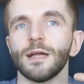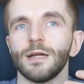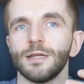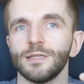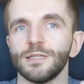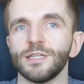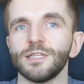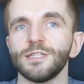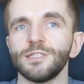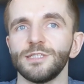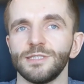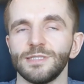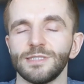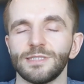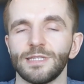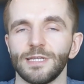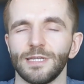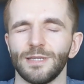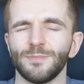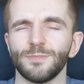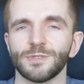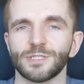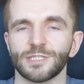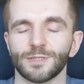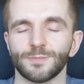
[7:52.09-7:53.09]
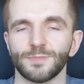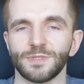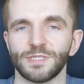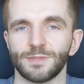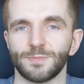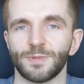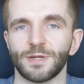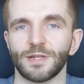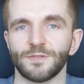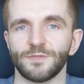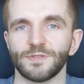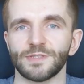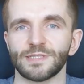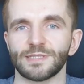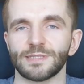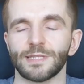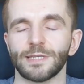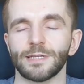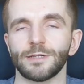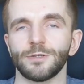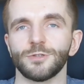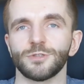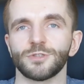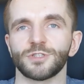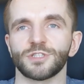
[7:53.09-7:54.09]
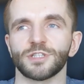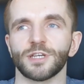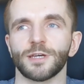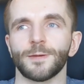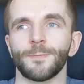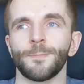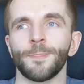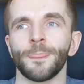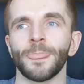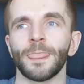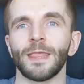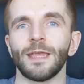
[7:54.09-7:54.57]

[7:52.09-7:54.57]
jeśli zdajemy sobie sprawę z tego, że